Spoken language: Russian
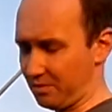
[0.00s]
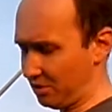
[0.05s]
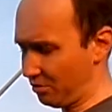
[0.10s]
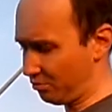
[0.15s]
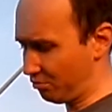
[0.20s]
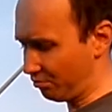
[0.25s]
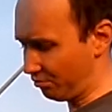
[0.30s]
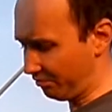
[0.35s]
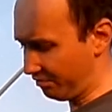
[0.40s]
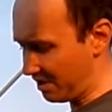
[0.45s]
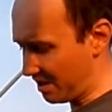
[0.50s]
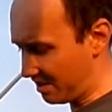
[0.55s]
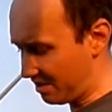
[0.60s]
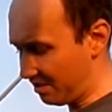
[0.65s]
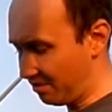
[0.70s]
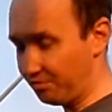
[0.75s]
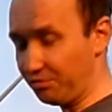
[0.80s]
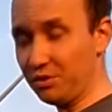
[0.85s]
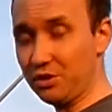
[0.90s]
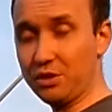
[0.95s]
Он,
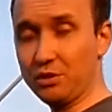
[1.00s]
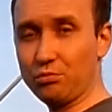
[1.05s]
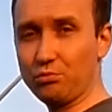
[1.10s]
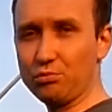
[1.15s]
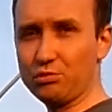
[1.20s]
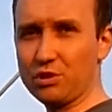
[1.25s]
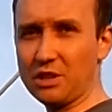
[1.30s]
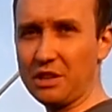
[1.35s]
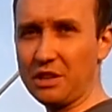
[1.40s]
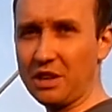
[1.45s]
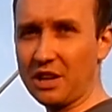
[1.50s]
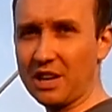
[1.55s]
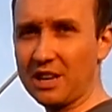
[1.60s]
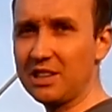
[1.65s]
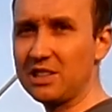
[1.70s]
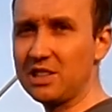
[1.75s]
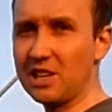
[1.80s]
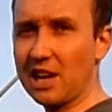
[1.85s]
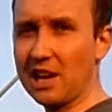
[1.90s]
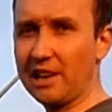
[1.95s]
ветер видит уже не
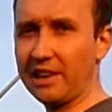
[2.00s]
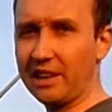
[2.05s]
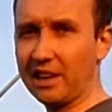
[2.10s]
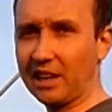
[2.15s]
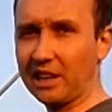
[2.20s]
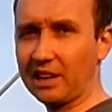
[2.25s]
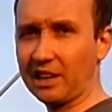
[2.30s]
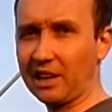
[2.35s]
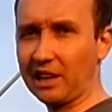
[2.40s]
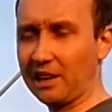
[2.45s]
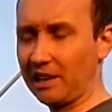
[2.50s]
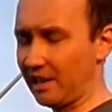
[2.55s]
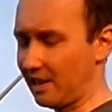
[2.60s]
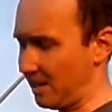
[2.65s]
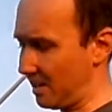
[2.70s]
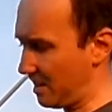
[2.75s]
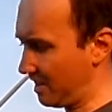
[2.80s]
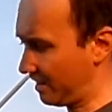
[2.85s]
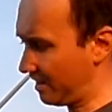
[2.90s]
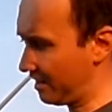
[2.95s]
отдельные
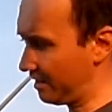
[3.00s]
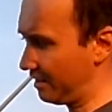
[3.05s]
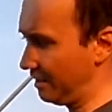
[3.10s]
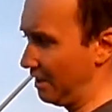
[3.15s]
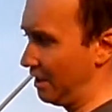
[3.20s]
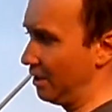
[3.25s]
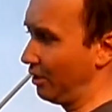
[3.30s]
крылья, а как